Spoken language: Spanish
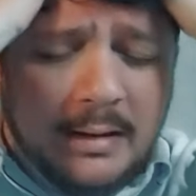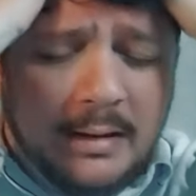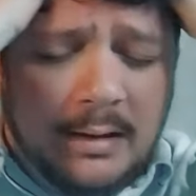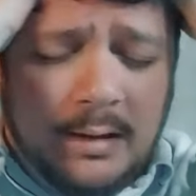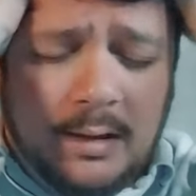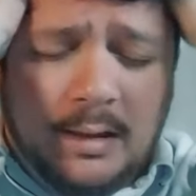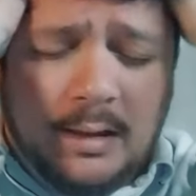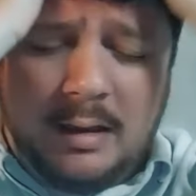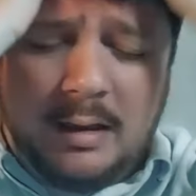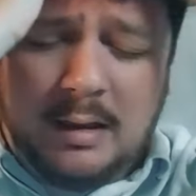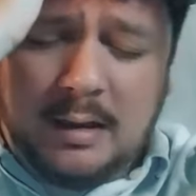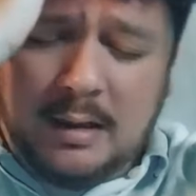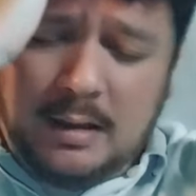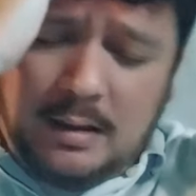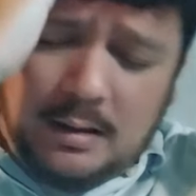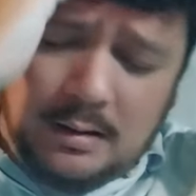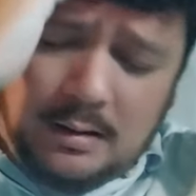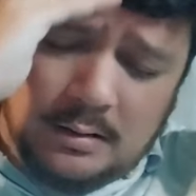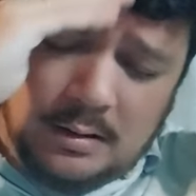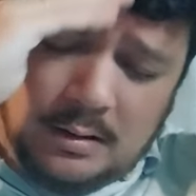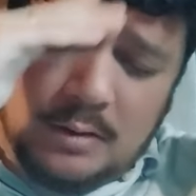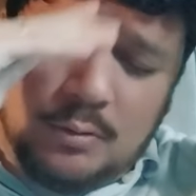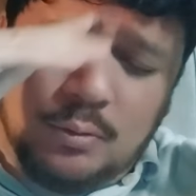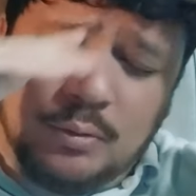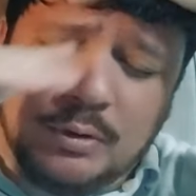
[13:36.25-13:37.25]
eh,
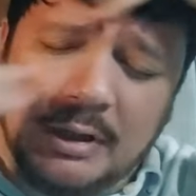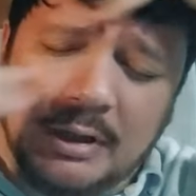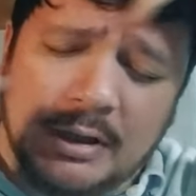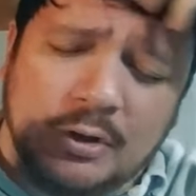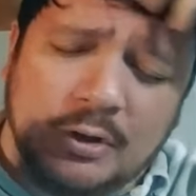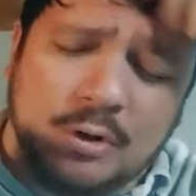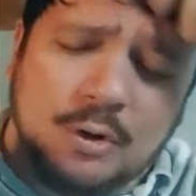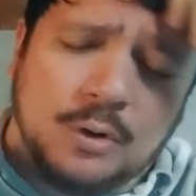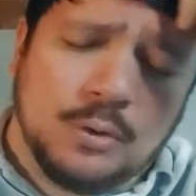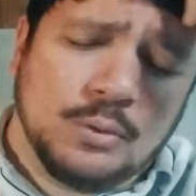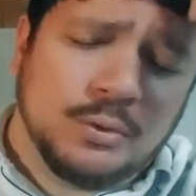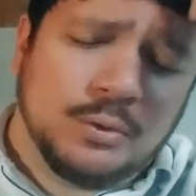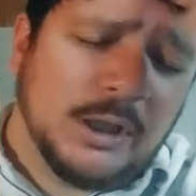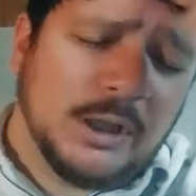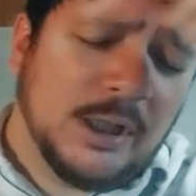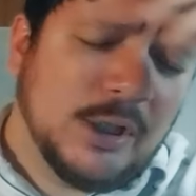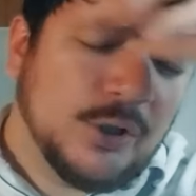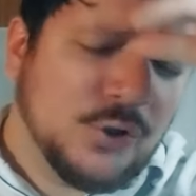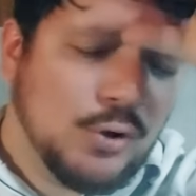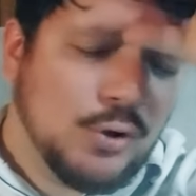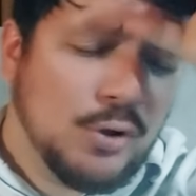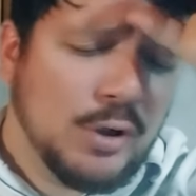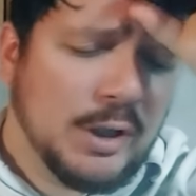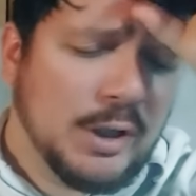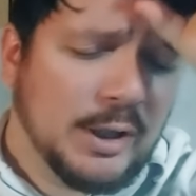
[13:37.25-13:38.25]
discutiendo con ustedes
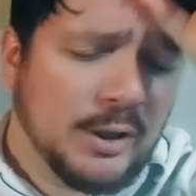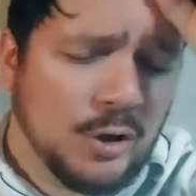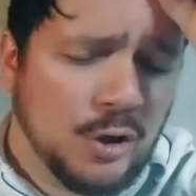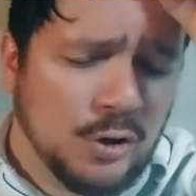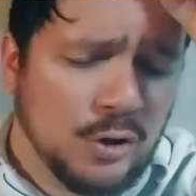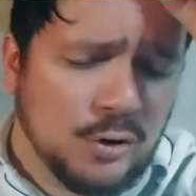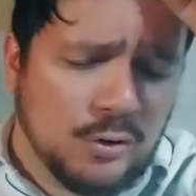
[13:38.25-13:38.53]
Joker 2